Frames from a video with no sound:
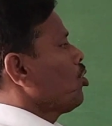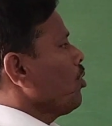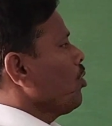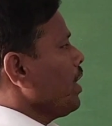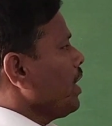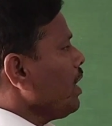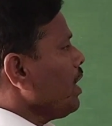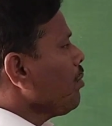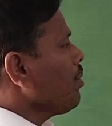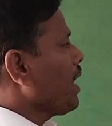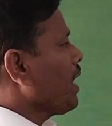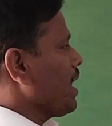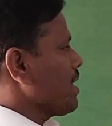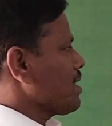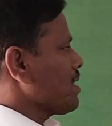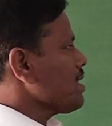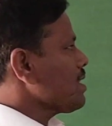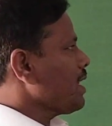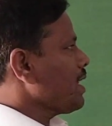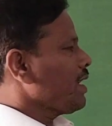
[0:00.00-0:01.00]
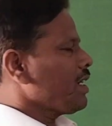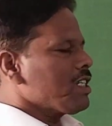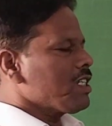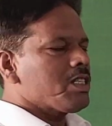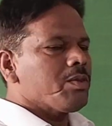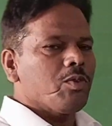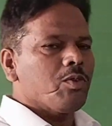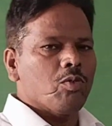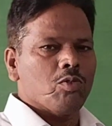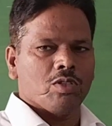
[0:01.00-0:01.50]
तो इन्हें हम कैसे
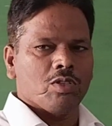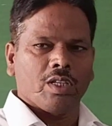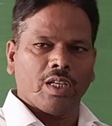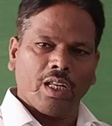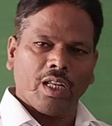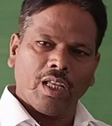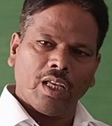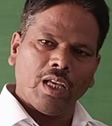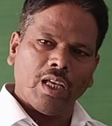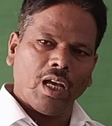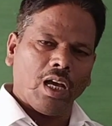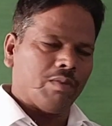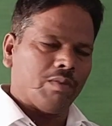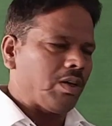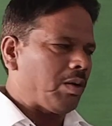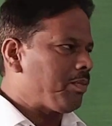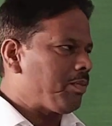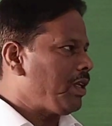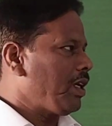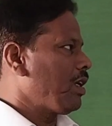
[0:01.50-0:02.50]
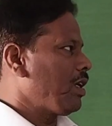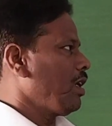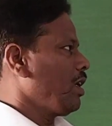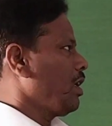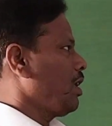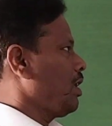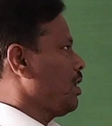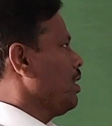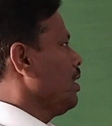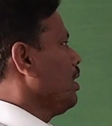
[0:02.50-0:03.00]
सेंटेंस में यूज करेंगे अब आप
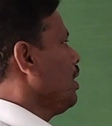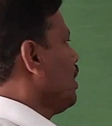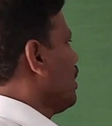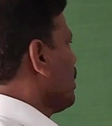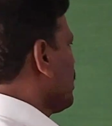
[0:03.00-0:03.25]
देखेंगे